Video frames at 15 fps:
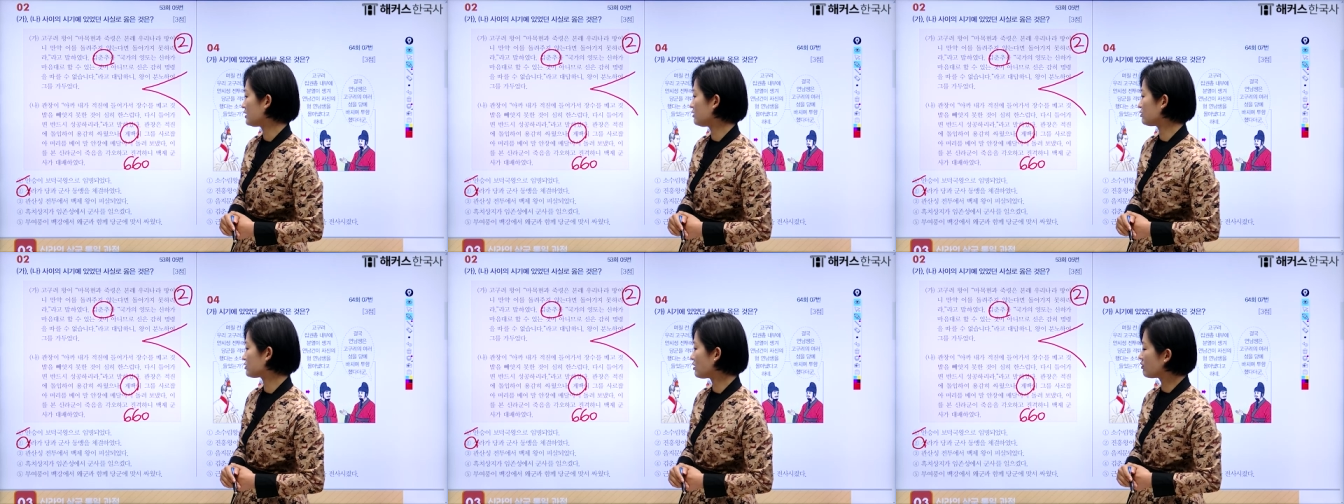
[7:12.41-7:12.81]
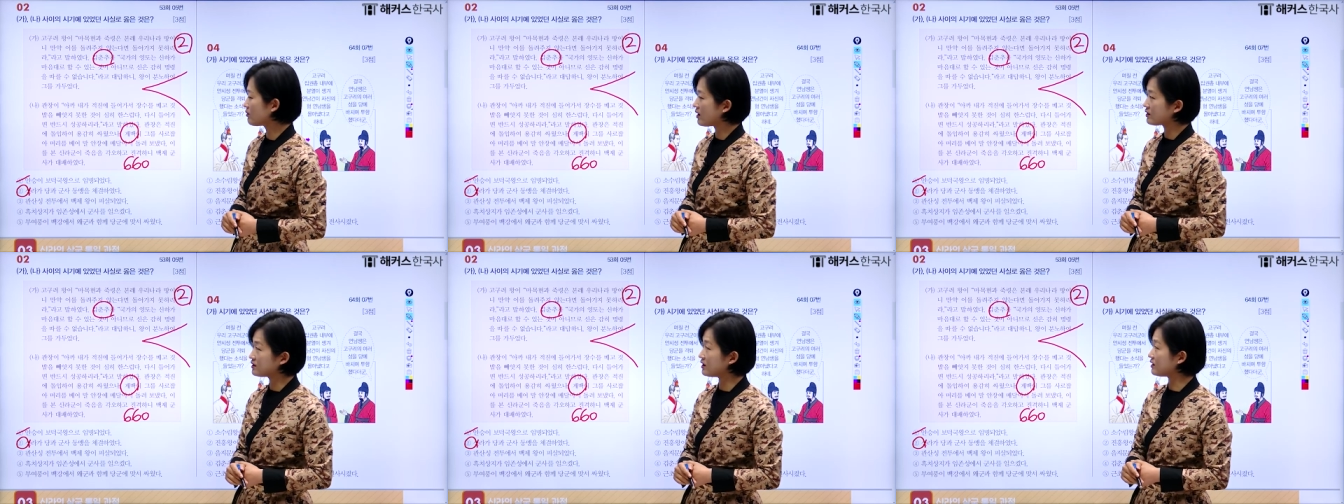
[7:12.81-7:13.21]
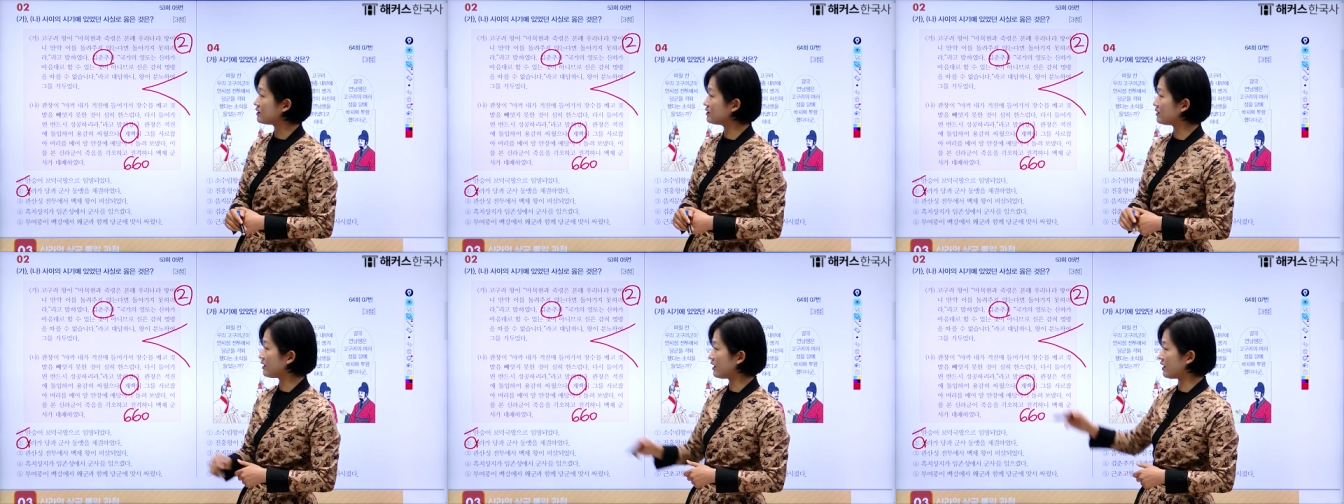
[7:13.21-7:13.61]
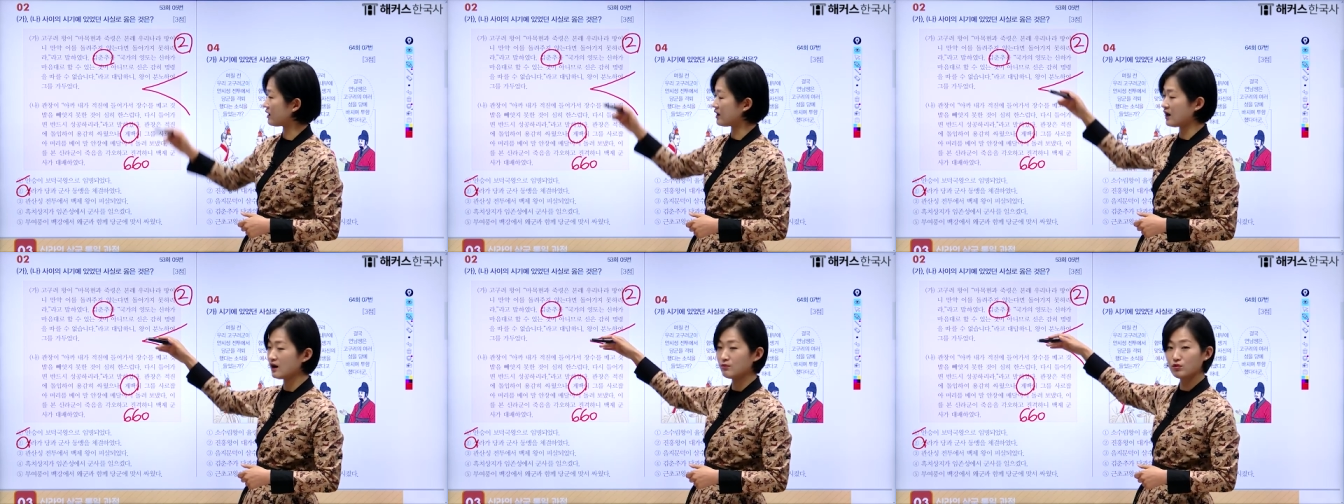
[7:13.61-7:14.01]
이거 성황 얘기인데
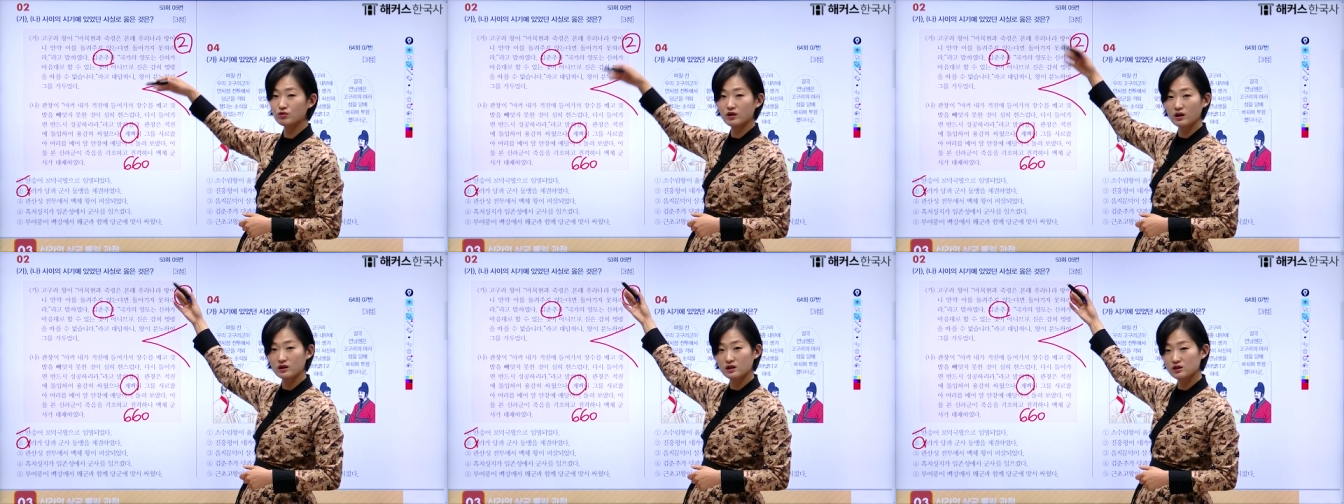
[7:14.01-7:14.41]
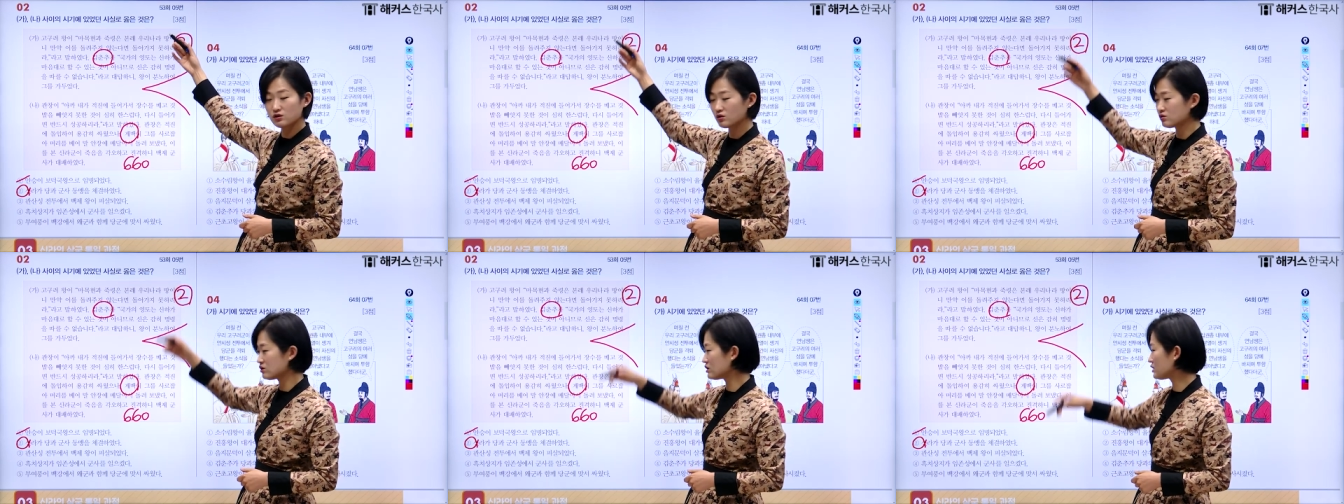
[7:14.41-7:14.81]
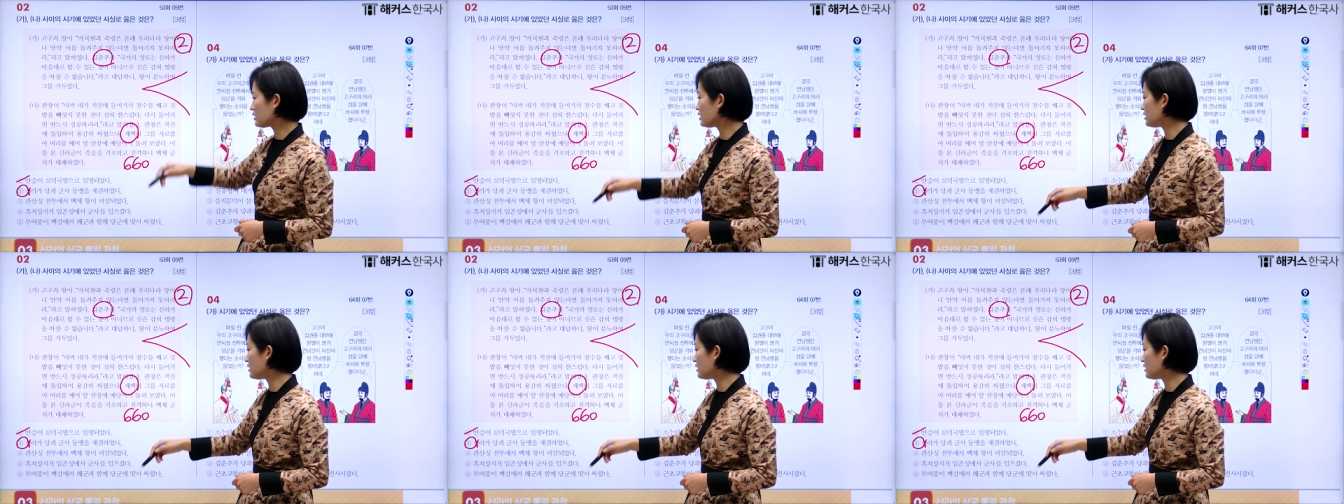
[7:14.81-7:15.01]
가보다 이전 시기